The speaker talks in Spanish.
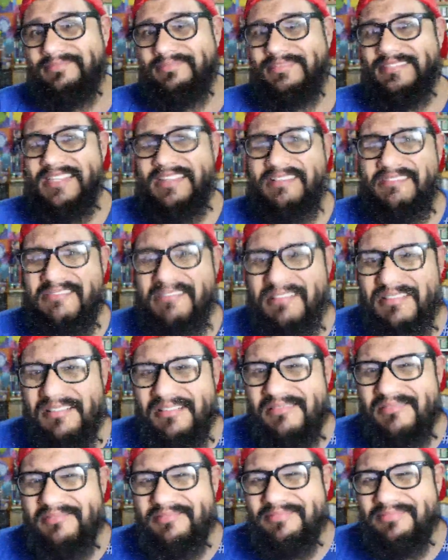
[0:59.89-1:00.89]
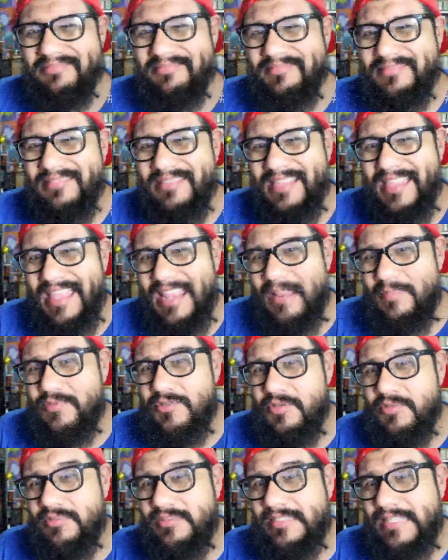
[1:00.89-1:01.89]
Si no,
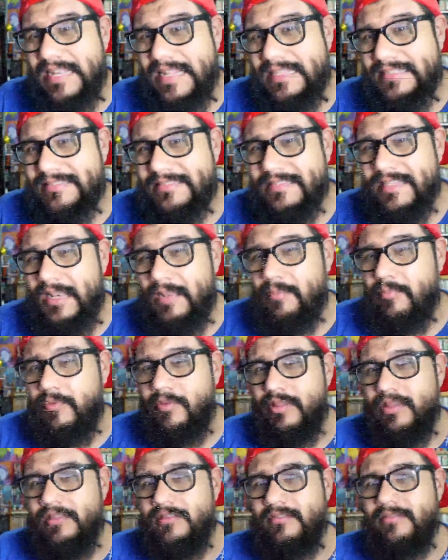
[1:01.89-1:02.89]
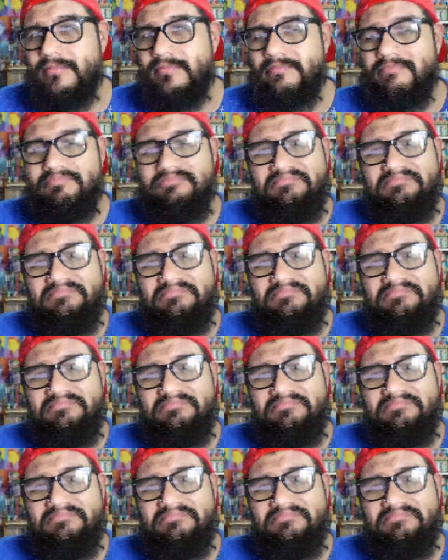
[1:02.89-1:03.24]
Creepshow 3 te la podés.